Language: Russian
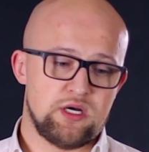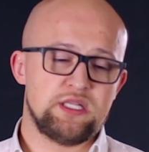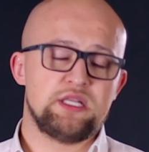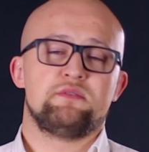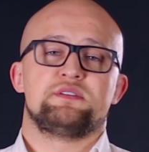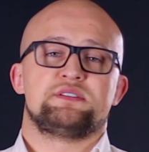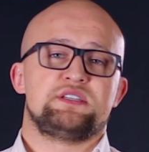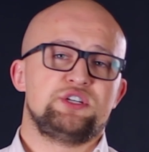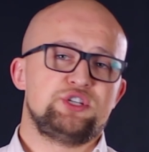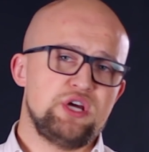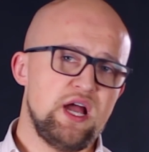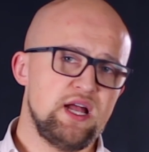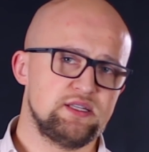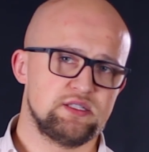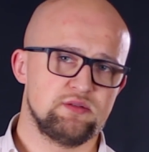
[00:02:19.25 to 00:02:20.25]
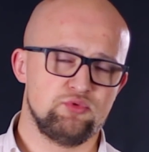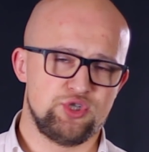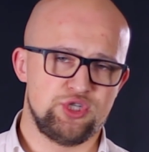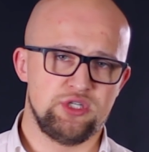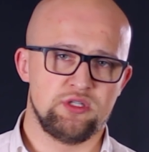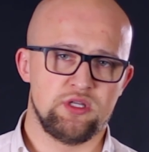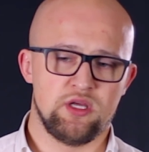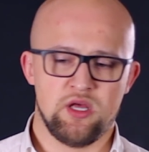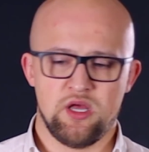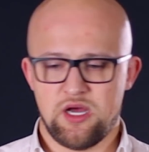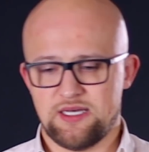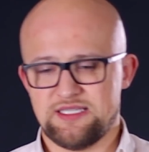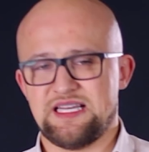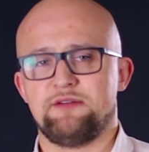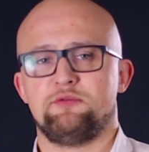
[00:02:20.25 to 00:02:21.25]
Она восхищается мужчиной,
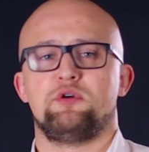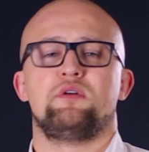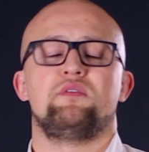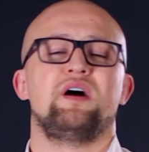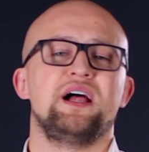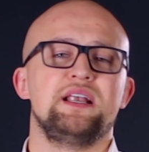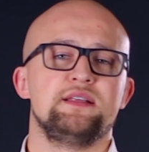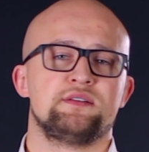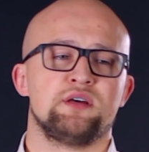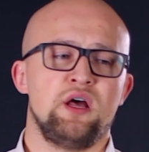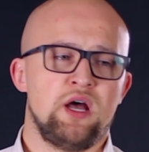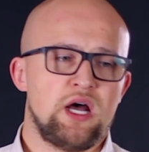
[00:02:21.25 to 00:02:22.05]
она его хвалит,